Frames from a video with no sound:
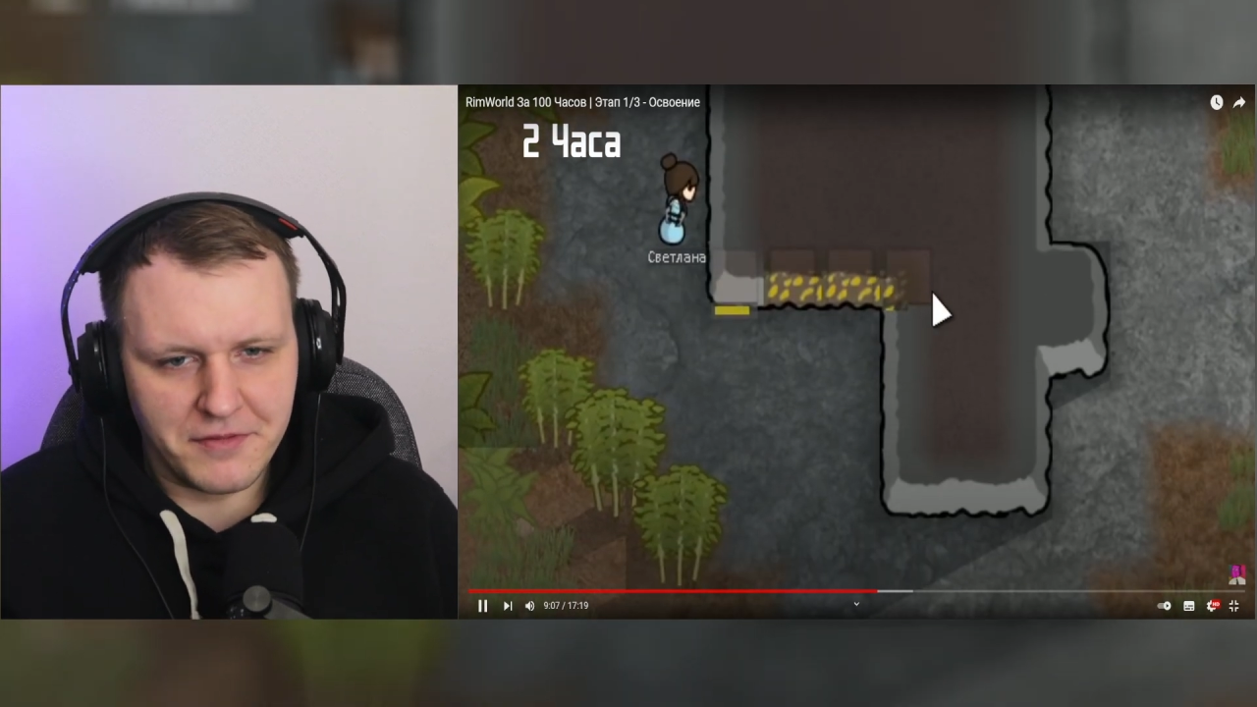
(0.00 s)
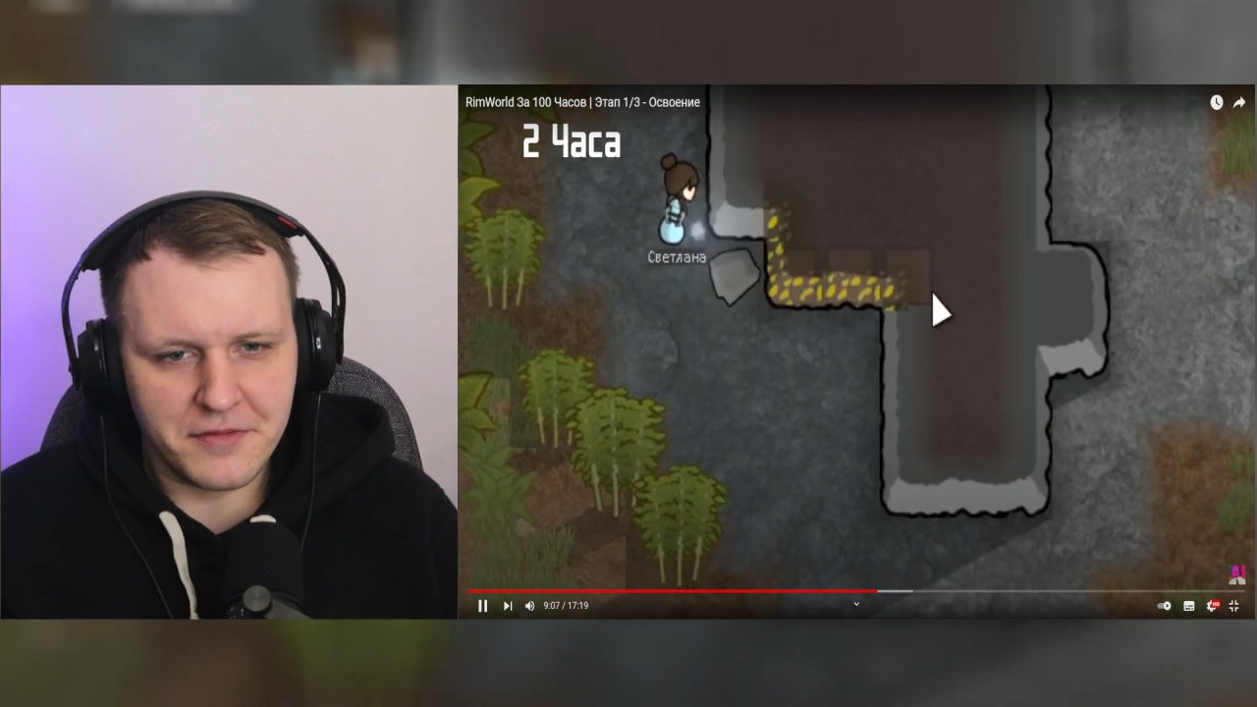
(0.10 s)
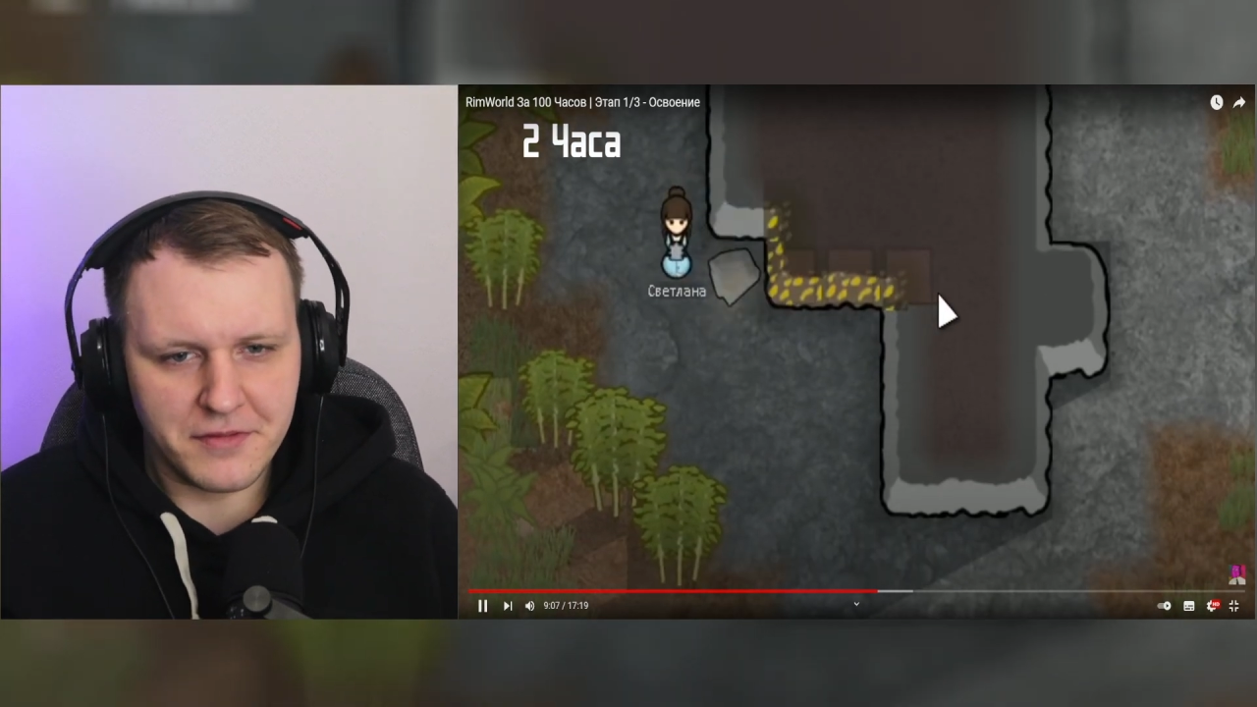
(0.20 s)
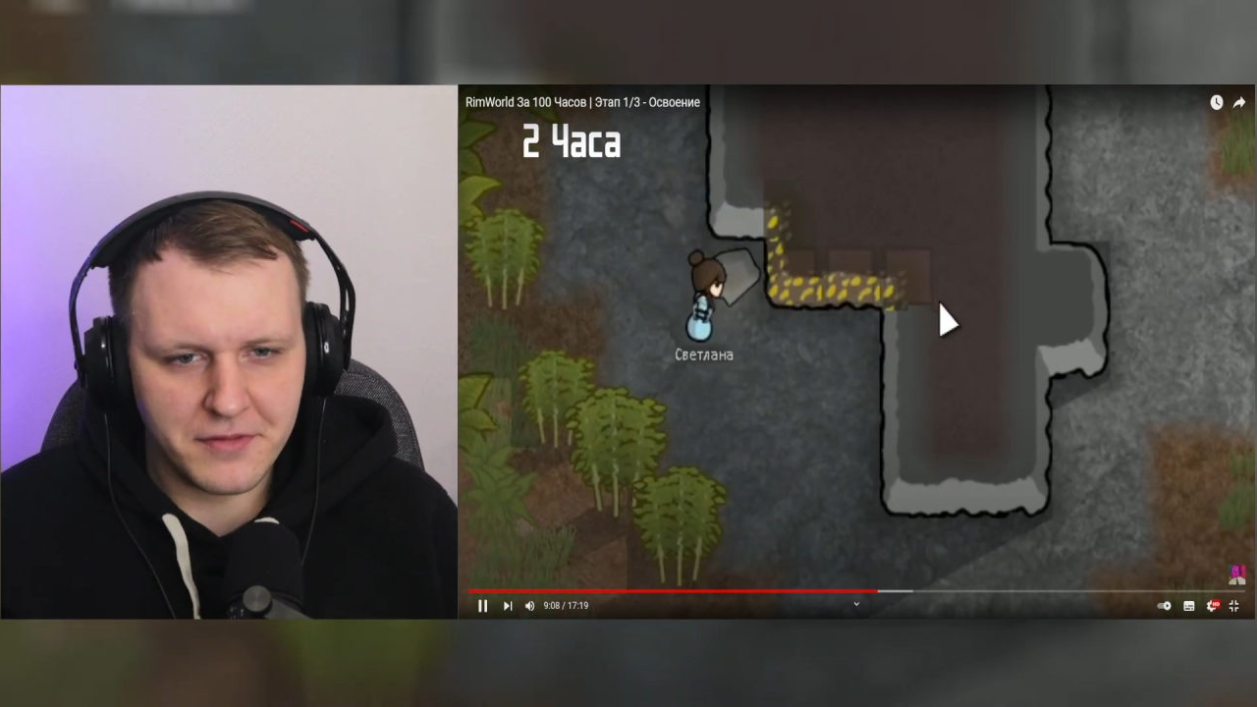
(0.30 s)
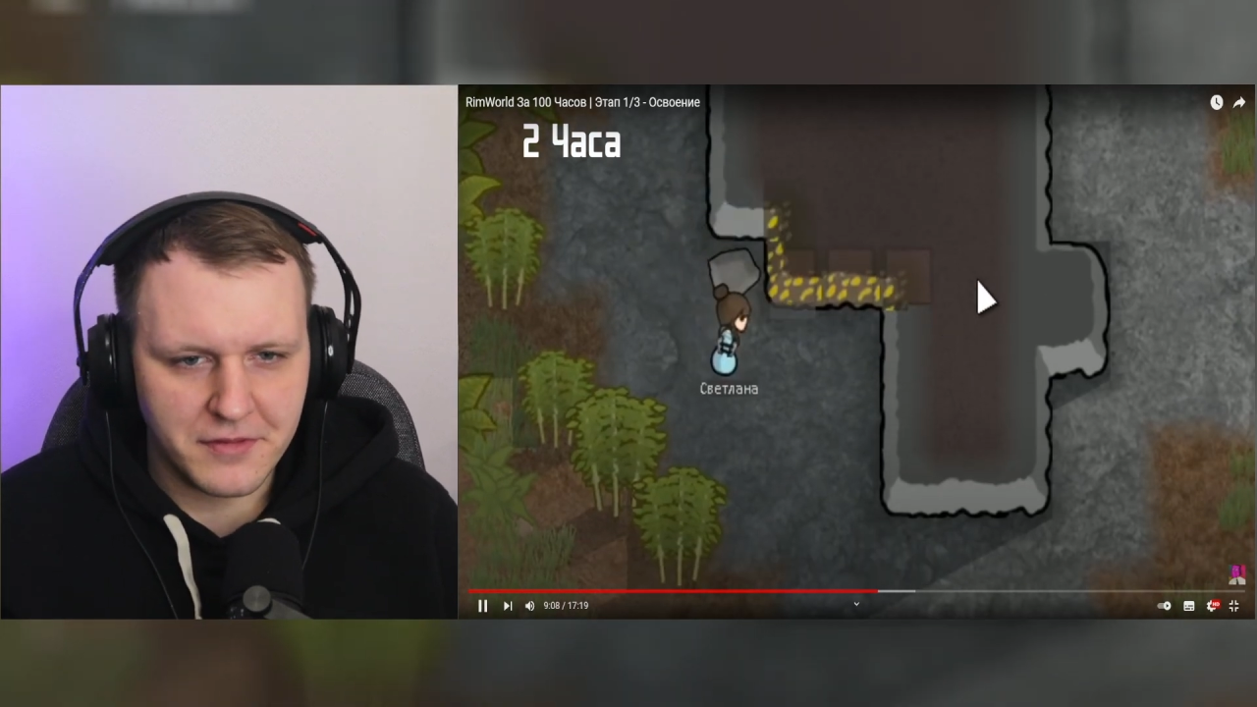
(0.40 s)

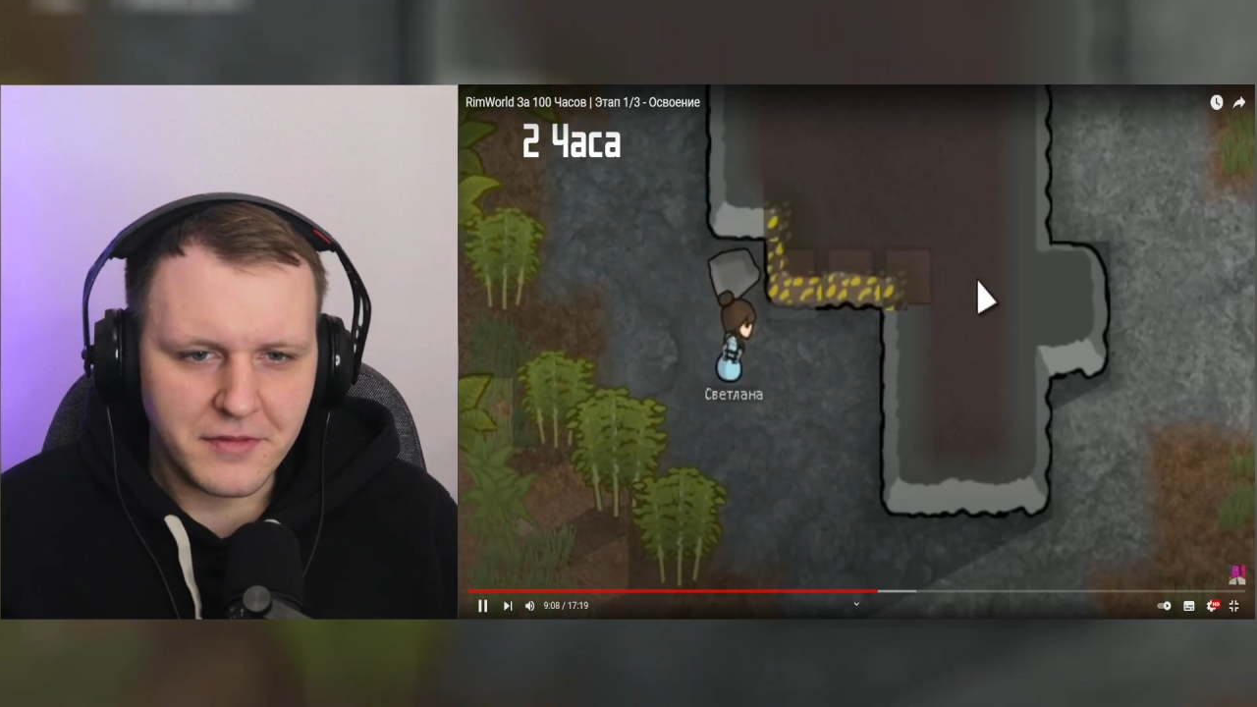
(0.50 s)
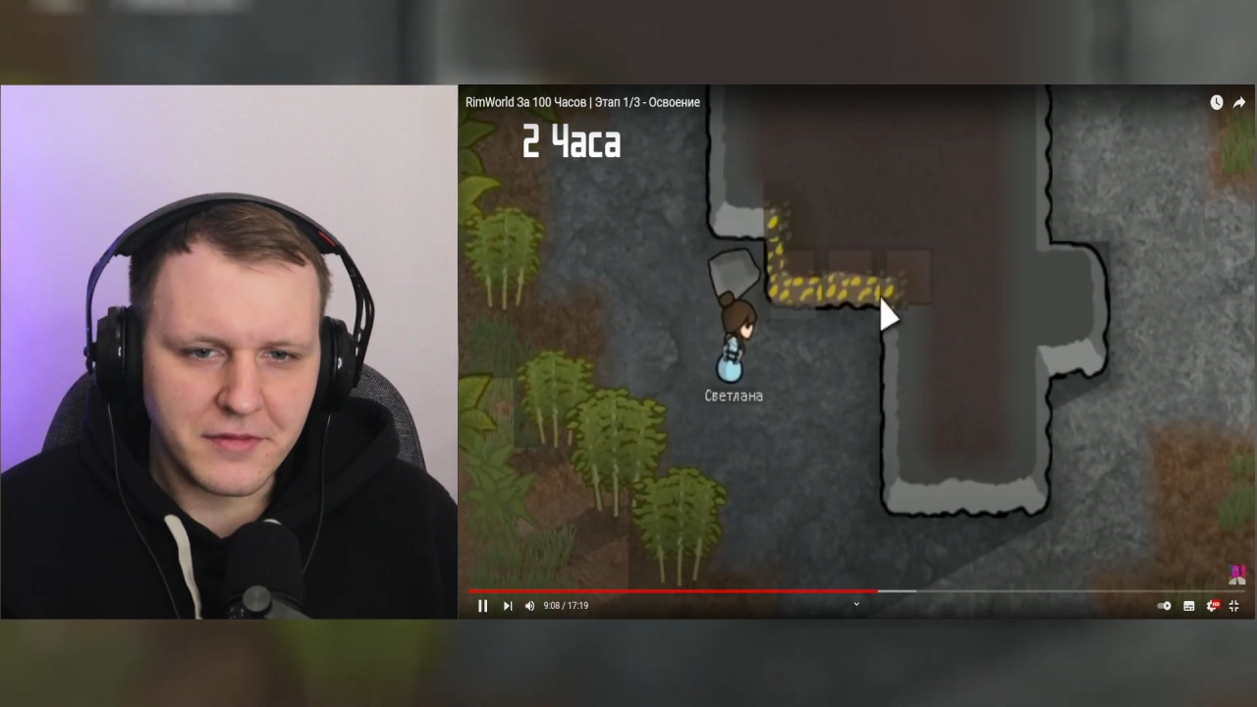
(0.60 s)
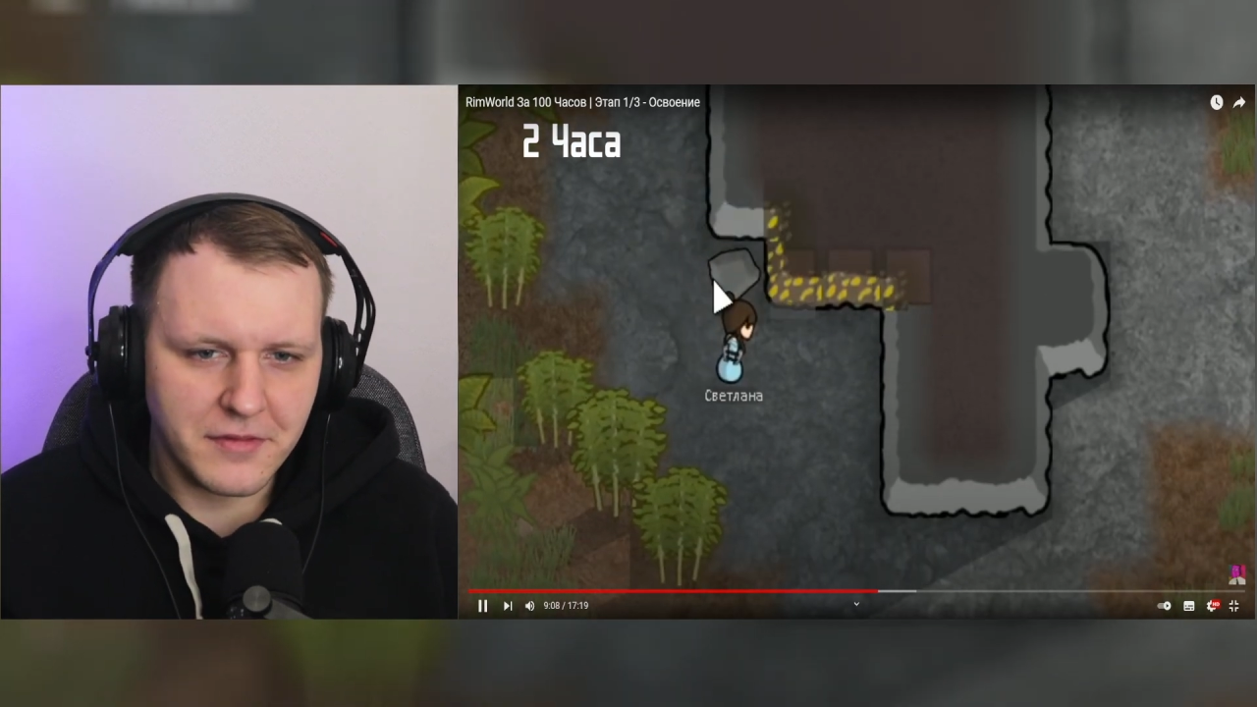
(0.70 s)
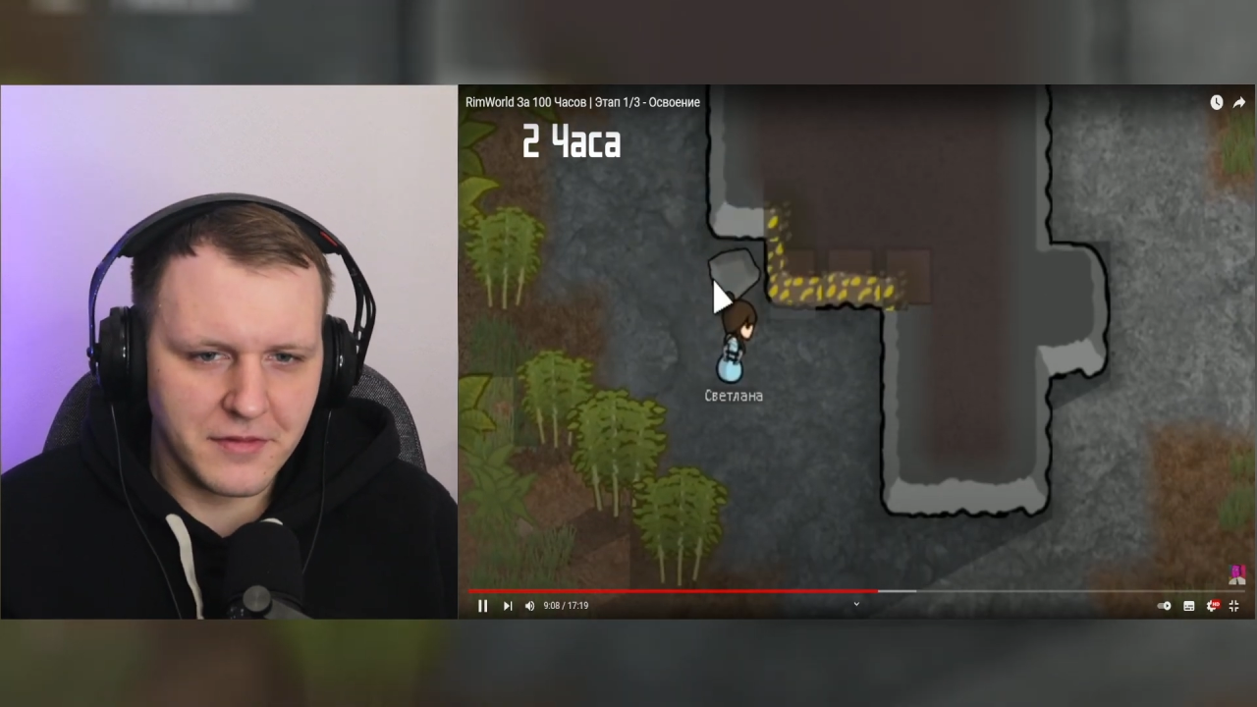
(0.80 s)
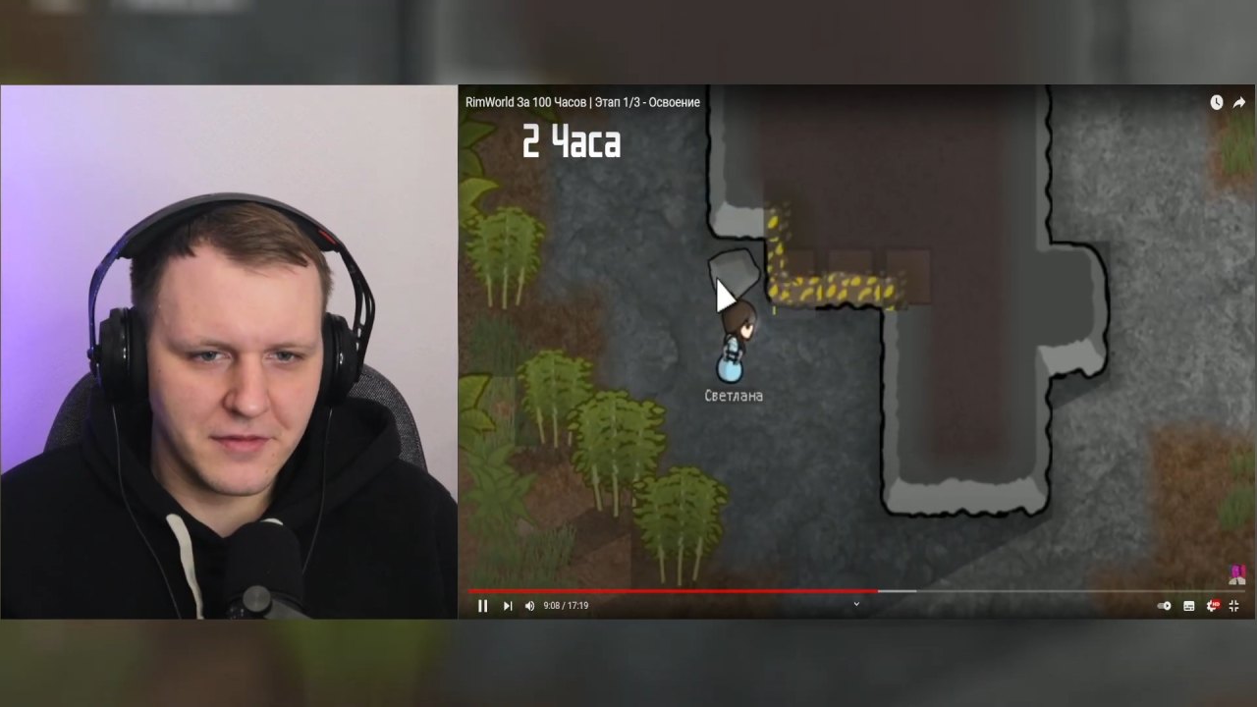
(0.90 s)
пошла
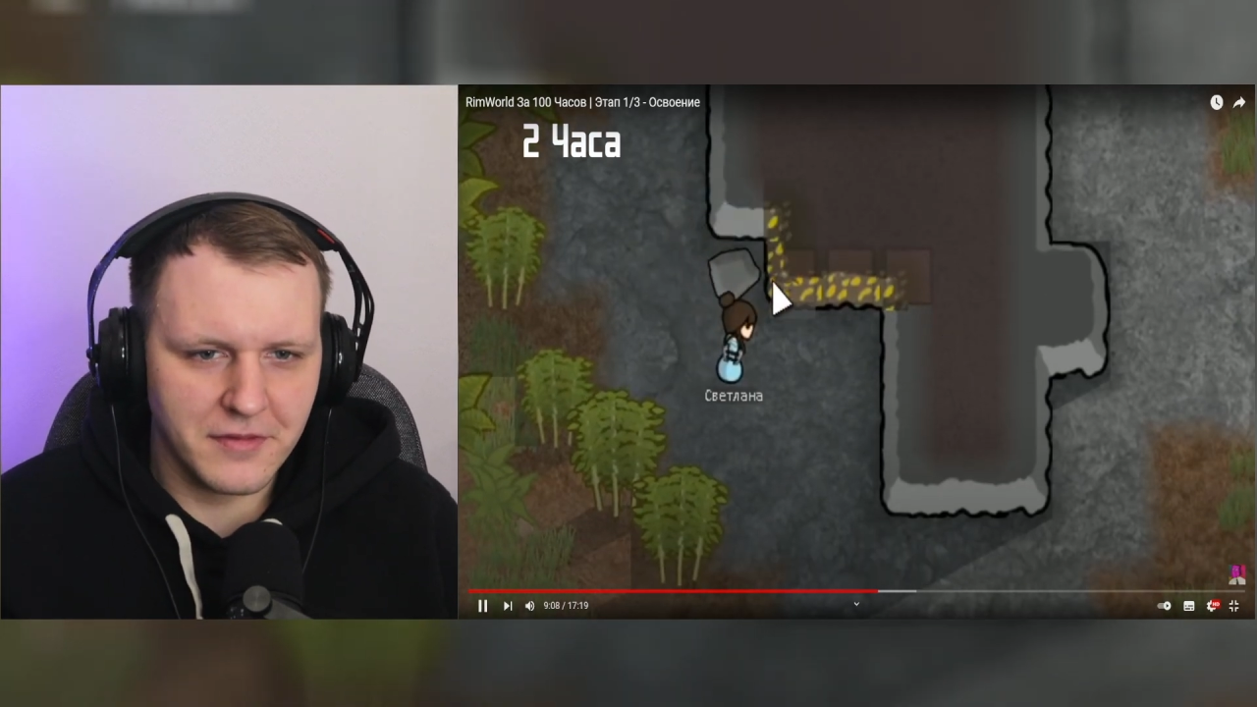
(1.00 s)
Светлана.